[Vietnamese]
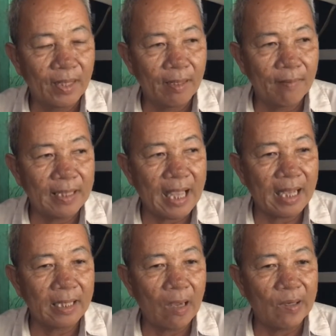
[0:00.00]
bả
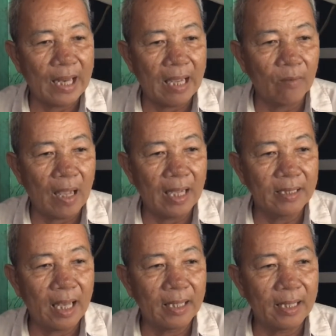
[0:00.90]
văng rồi đàng hoàng
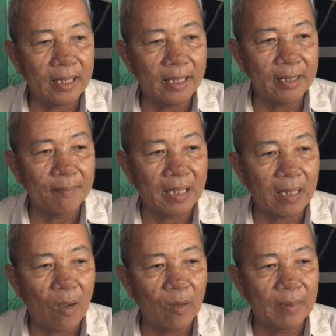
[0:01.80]
chân cái bả
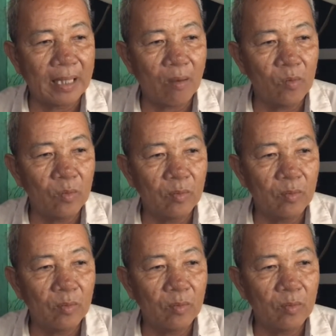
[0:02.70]
ngồi bả nấu